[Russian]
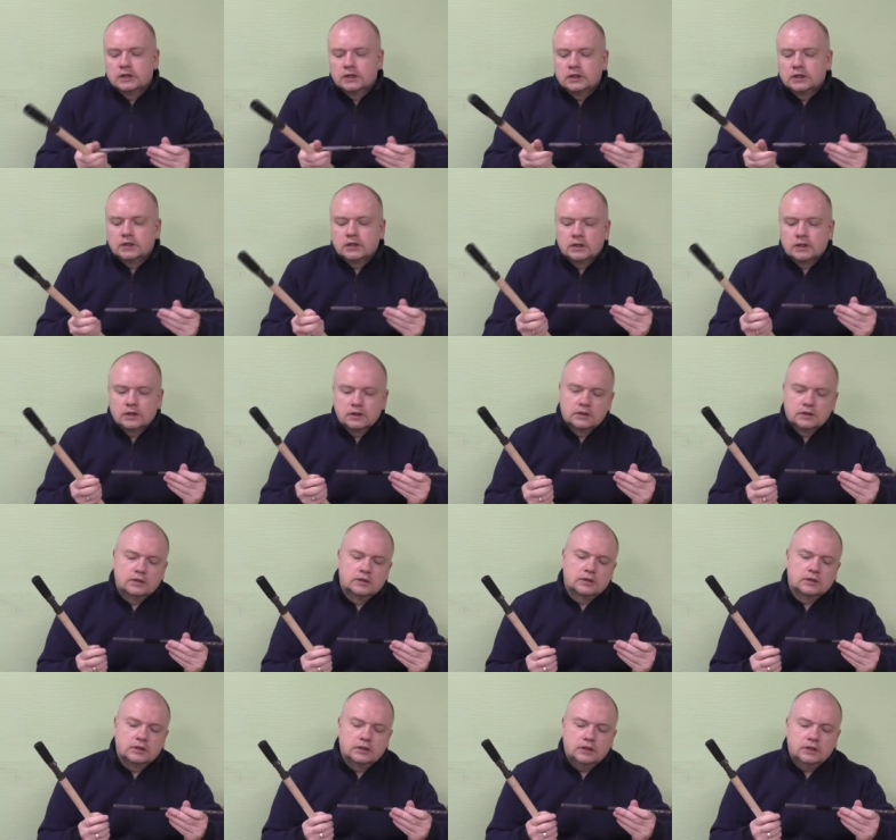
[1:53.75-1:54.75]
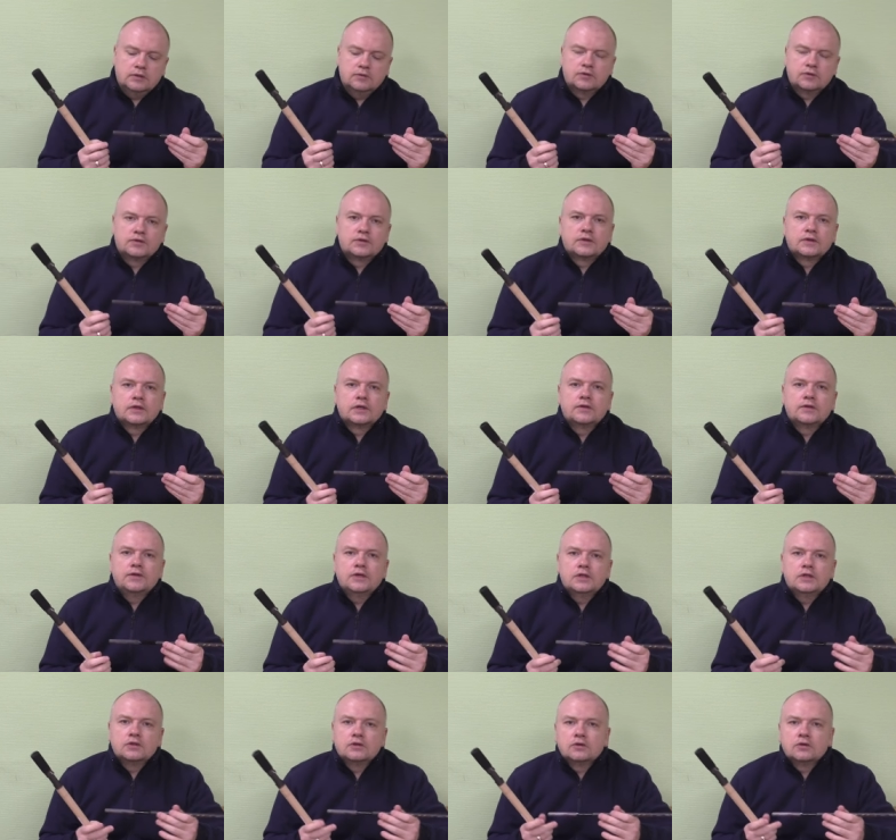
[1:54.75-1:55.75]
А, я вот в своих
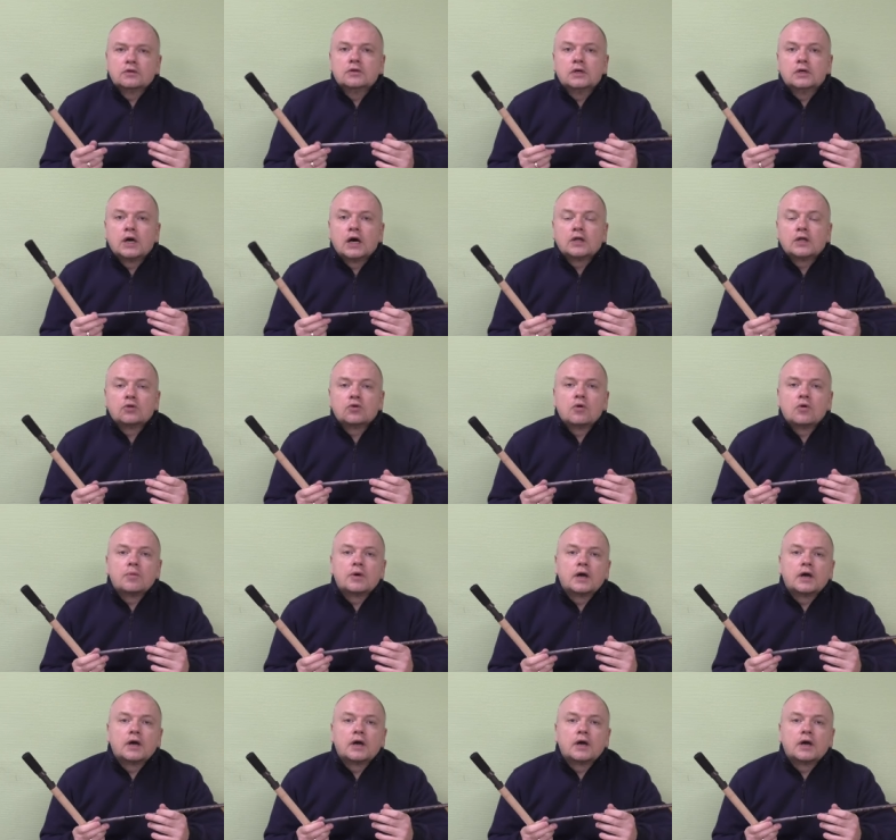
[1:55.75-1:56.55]
видео о том,